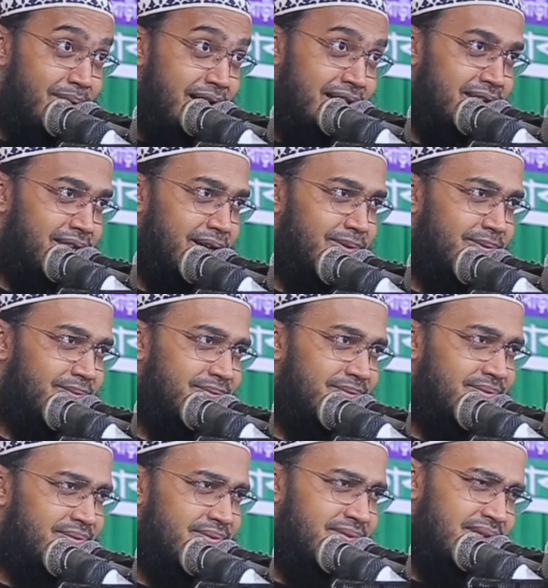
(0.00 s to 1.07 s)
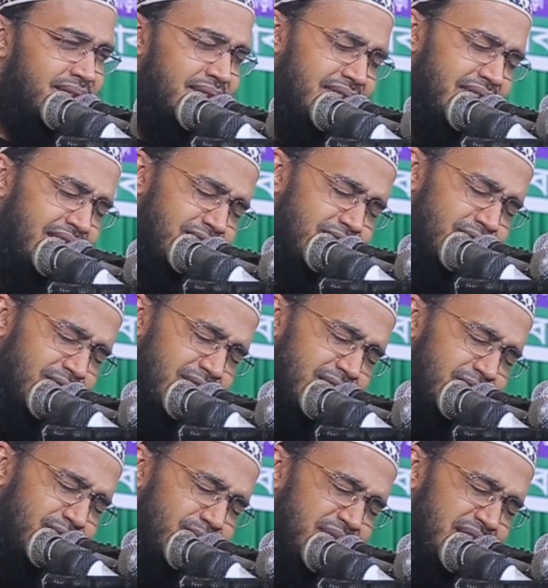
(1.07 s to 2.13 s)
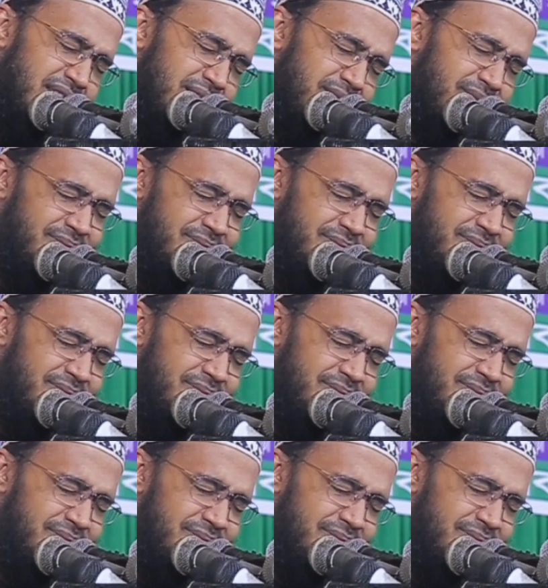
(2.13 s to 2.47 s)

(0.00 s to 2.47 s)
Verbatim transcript: আমাকে দাও তেইশ ঘন্টা তুমি না